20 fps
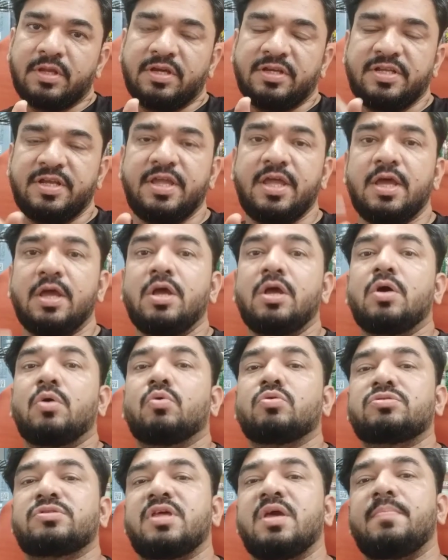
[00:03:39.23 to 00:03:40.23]
ठीक है
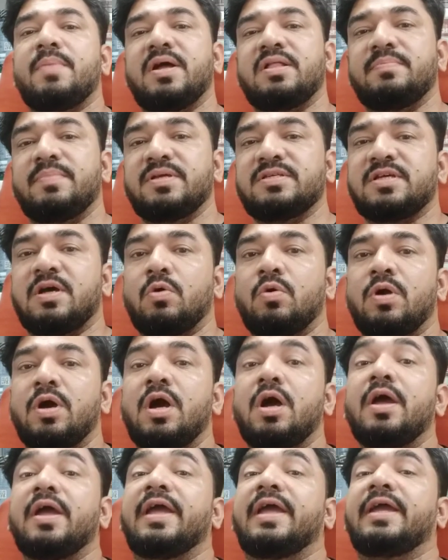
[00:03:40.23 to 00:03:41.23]
उसके बाद मैं
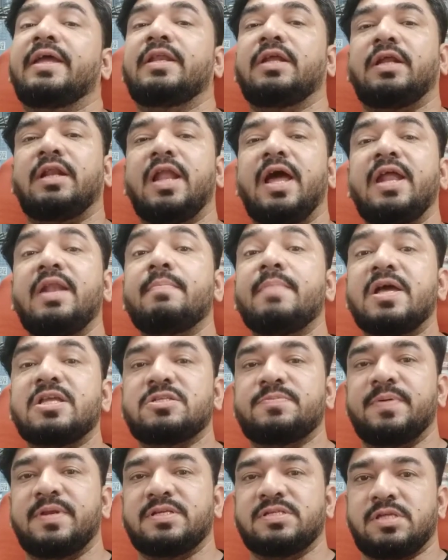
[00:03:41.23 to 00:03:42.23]
जाऊँगा इंक्लाइन
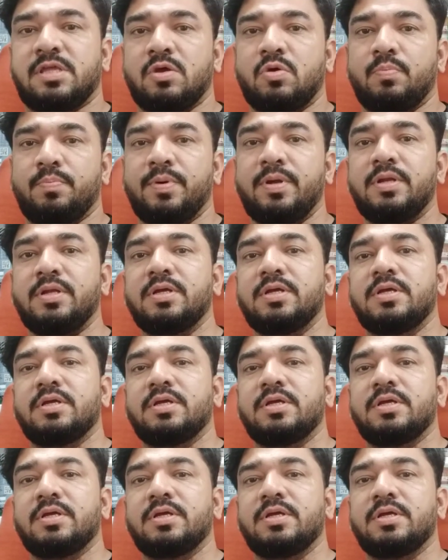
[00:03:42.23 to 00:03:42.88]
बेंच प्रेस के ऊपर